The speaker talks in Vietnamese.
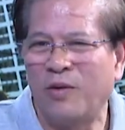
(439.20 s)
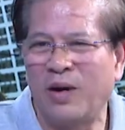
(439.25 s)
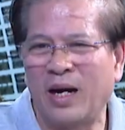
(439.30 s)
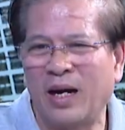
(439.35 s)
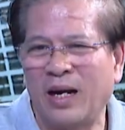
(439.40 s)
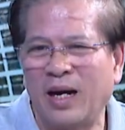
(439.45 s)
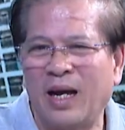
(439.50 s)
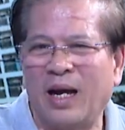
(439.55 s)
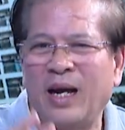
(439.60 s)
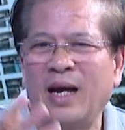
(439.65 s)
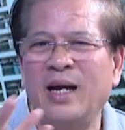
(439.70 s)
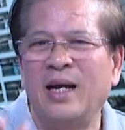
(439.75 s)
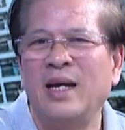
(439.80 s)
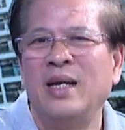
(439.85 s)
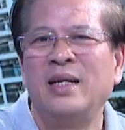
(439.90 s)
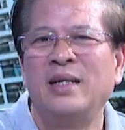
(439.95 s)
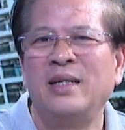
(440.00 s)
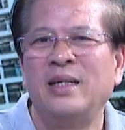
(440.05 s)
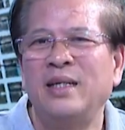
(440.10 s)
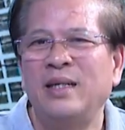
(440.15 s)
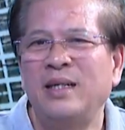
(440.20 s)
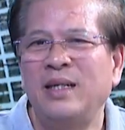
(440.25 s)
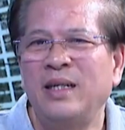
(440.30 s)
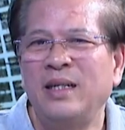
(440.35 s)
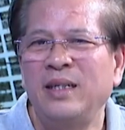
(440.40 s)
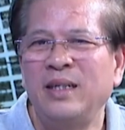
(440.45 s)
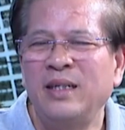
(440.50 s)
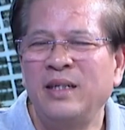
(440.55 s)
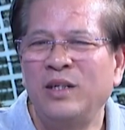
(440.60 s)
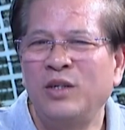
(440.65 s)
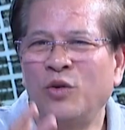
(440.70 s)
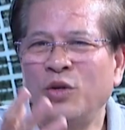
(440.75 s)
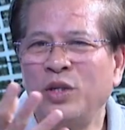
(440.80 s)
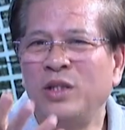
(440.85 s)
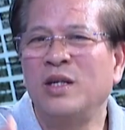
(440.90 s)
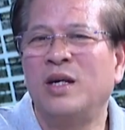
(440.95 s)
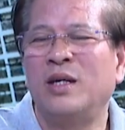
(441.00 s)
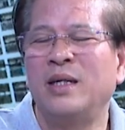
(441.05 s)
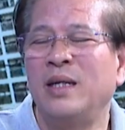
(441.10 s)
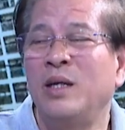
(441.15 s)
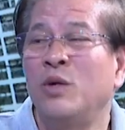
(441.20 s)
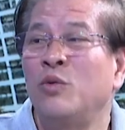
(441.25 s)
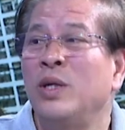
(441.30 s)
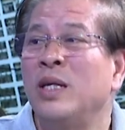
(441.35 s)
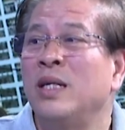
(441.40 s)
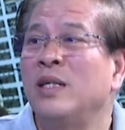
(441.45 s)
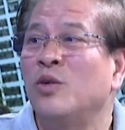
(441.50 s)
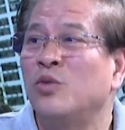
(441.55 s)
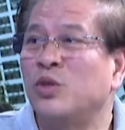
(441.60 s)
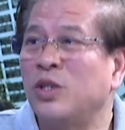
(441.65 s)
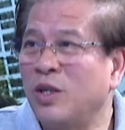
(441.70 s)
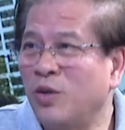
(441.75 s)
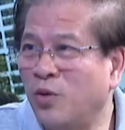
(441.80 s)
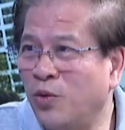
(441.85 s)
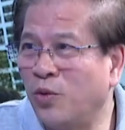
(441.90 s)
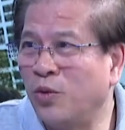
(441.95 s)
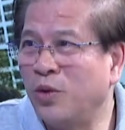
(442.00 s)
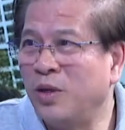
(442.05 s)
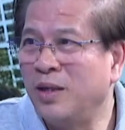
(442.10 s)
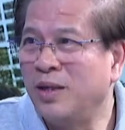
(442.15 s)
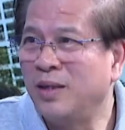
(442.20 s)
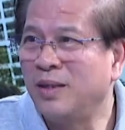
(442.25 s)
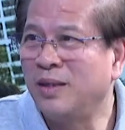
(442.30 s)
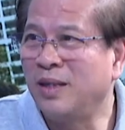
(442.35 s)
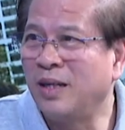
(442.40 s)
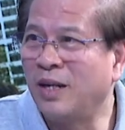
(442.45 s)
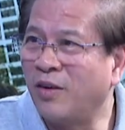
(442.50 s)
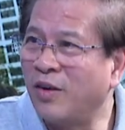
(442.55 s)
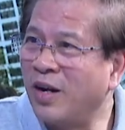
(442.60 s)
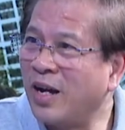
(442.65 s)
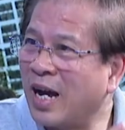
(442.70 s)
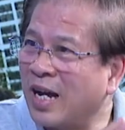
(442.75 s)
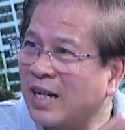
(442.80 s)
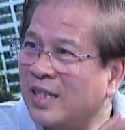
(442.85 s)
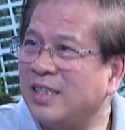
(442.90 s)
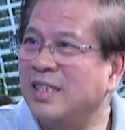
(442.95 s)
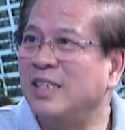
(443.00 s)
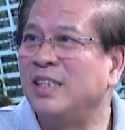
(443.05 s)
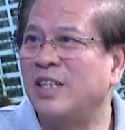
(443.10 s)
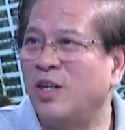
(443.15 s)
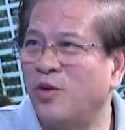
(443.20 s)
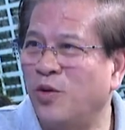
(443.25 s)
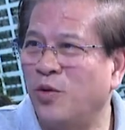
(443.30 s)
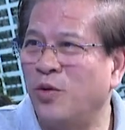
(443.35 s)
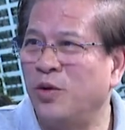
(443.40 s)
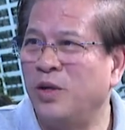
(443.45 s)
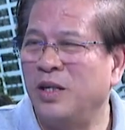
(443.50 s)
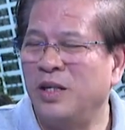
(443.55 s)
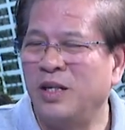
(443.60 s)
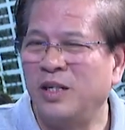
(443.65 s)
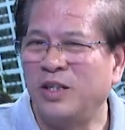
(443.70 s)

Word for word: hoặc là những cái đối tượng yếu thế trong xã hội. Thì nó là an sinh xã hội.